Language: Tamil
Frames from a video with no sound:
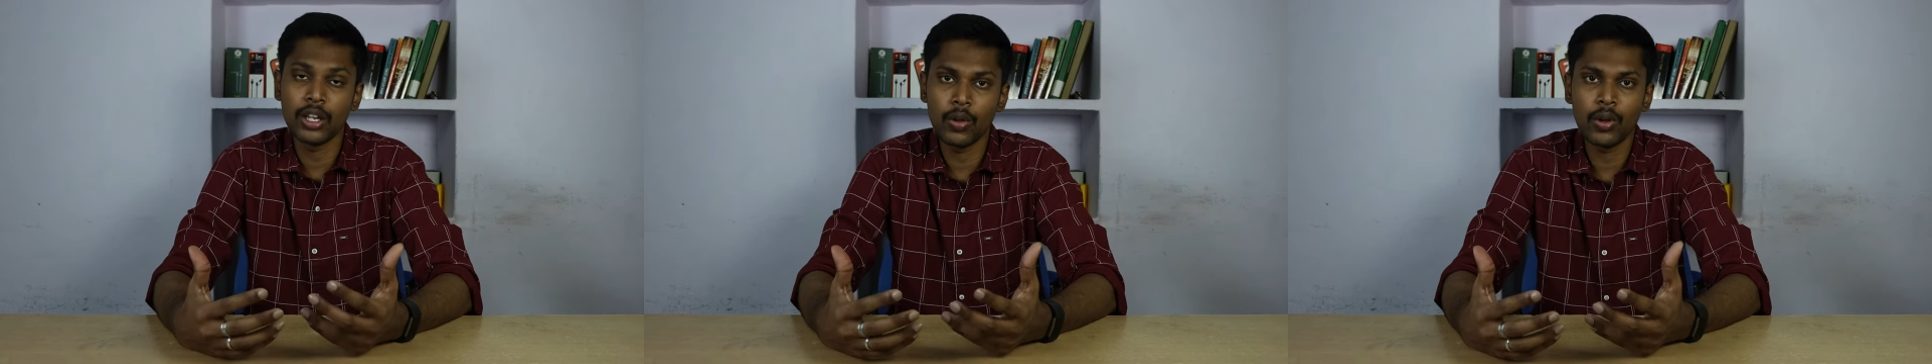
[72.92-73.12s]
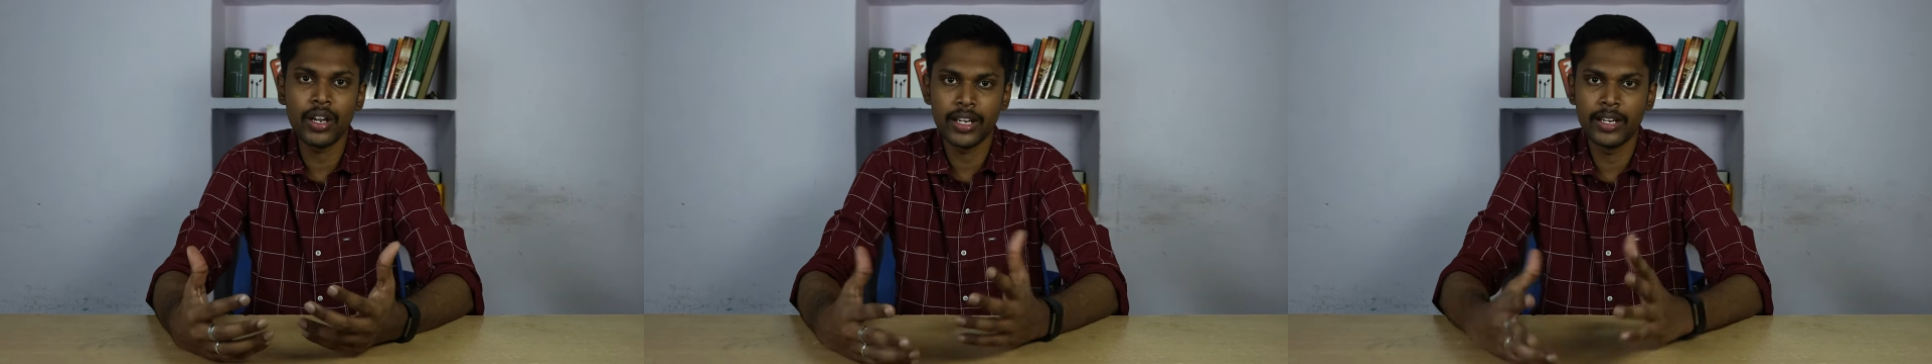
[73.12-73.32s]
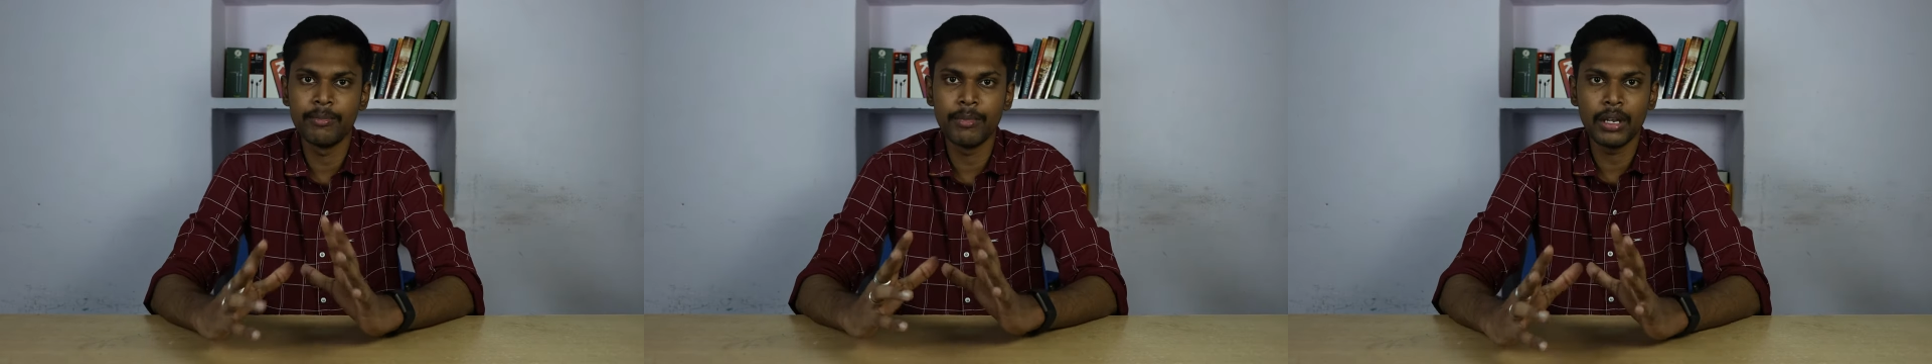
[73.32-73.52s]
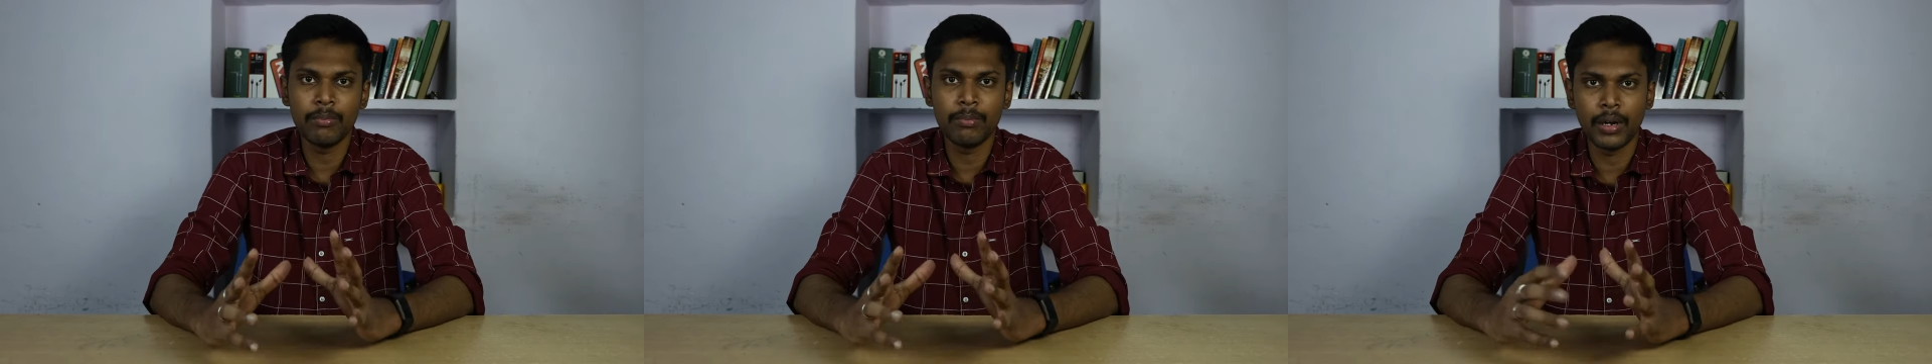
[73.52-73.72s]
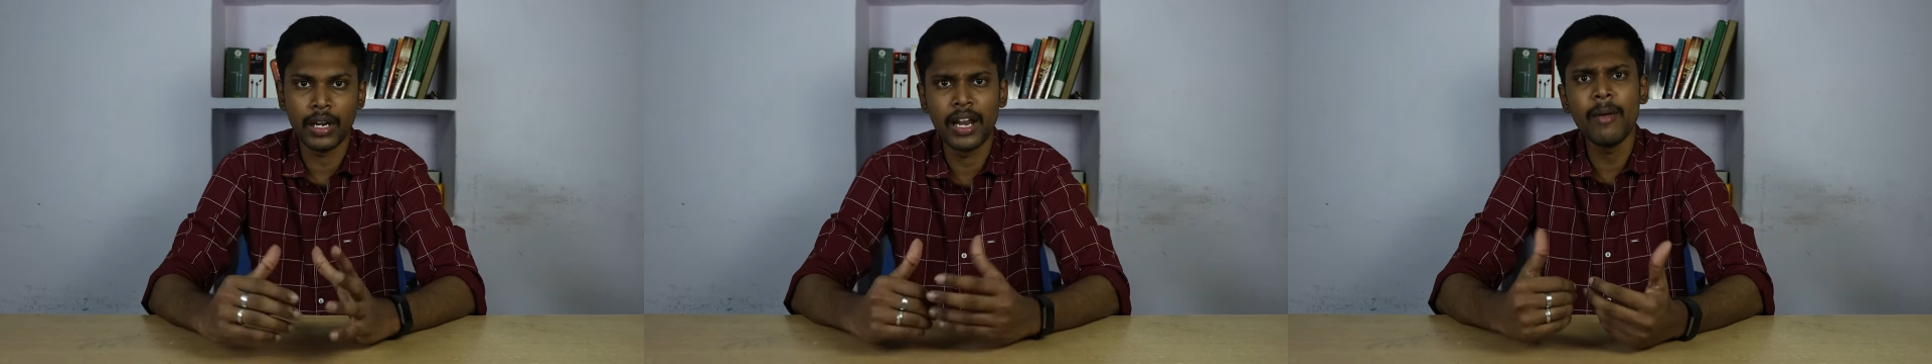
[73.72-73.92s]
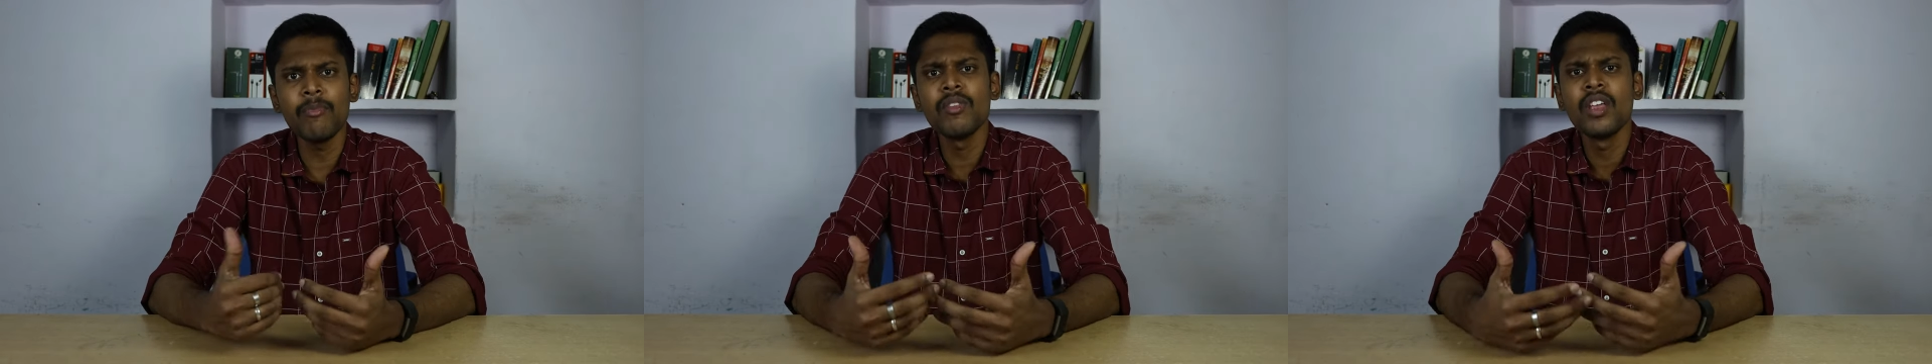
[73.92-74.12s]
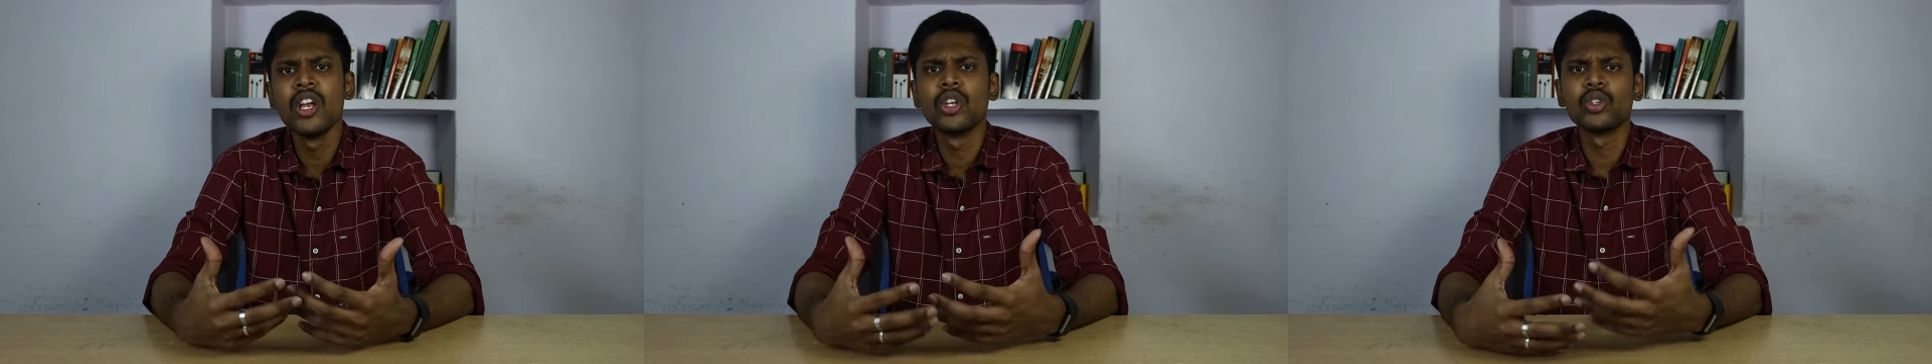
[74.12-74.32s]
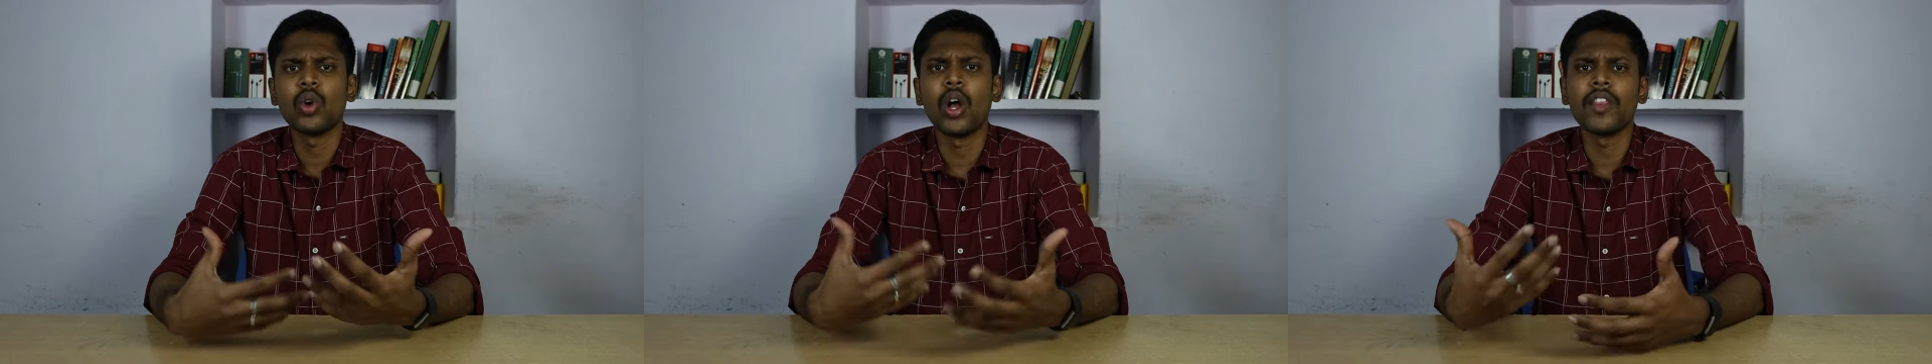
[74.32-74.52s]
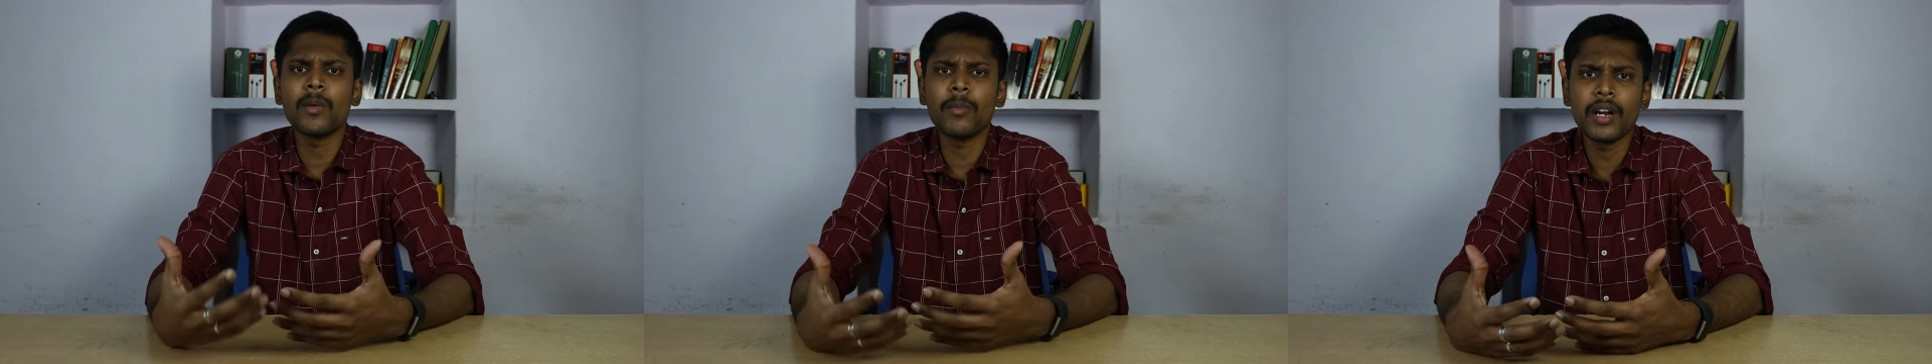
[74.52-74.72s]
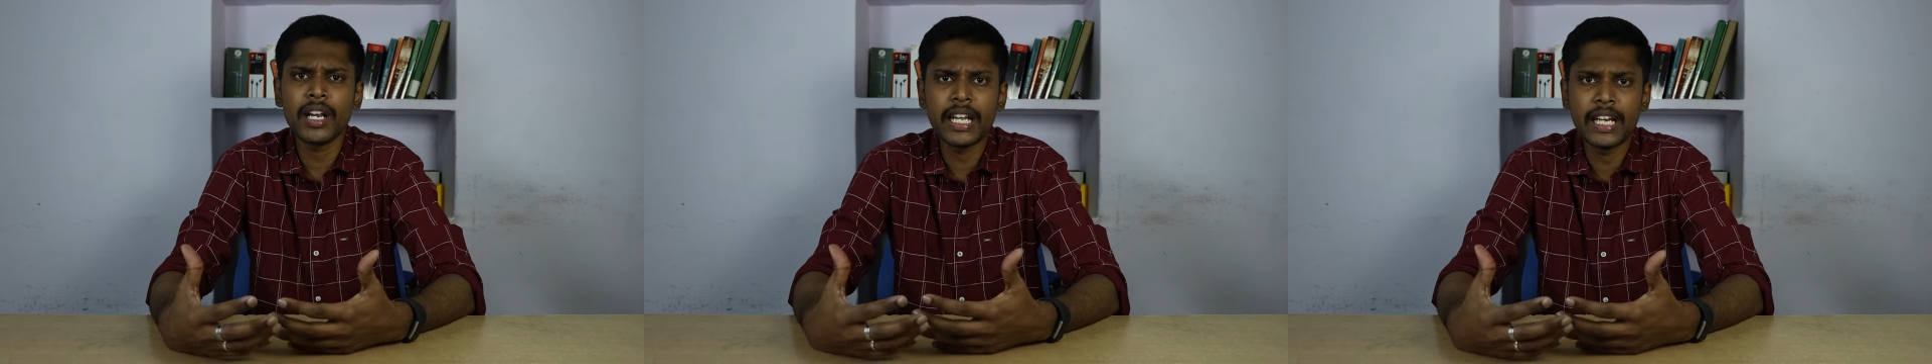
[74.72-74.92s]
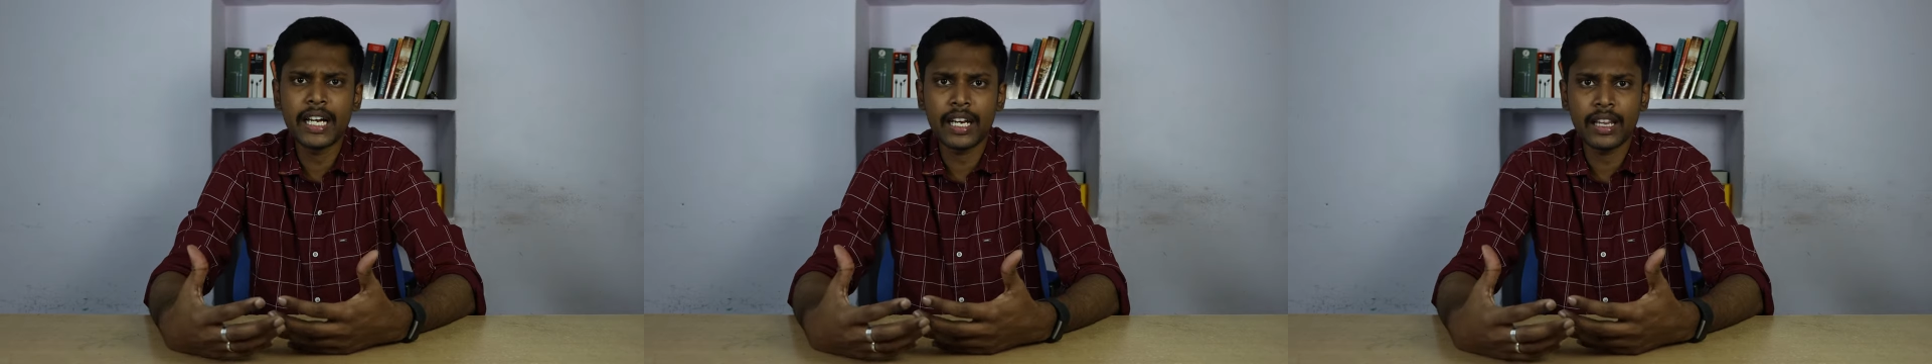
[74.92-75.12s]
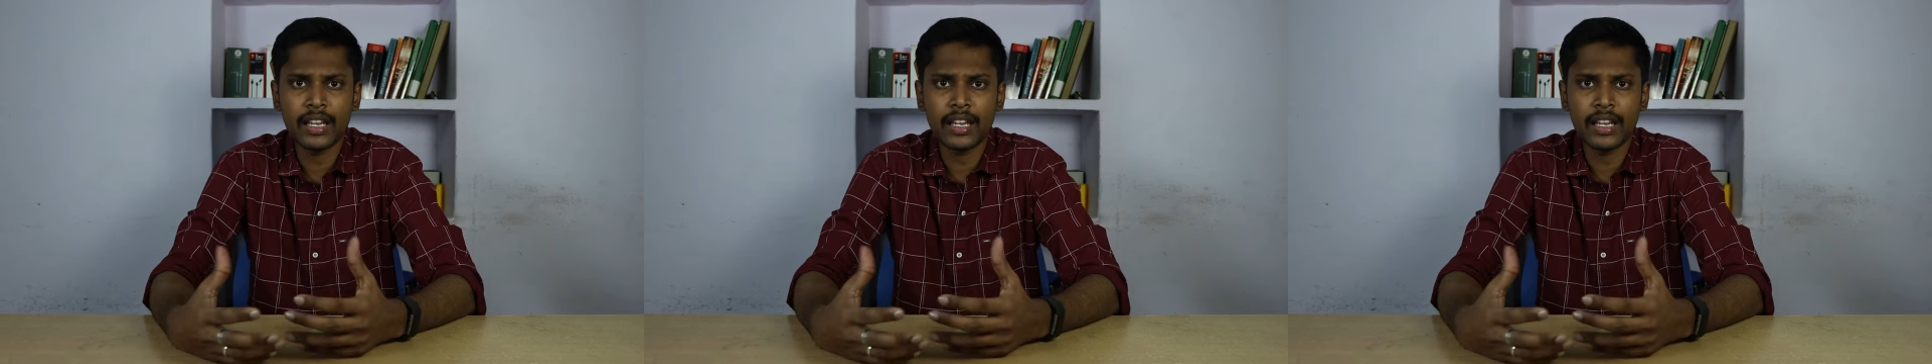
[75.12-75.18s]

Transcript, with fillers: அந்தளவுக்கு மீட் பண்ணல ஸோ அந்த மாதிரி